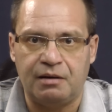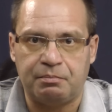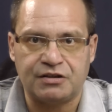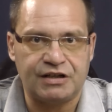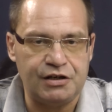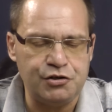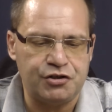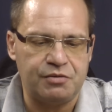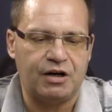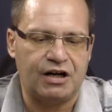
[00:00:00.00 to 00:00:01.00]

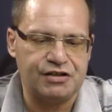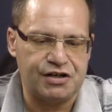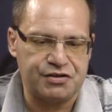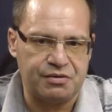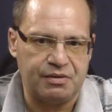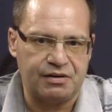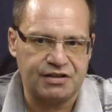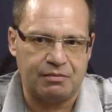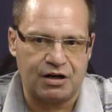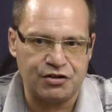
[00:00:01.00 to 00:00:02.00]
прозаическими хозяйственными
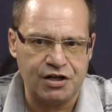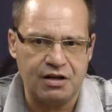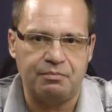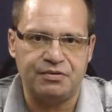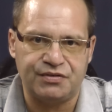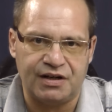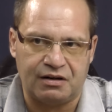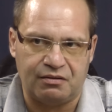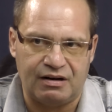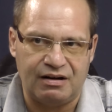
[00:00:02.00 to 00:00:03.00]
соображениями, без
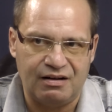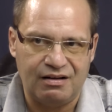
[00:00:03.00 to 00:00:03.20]
всякого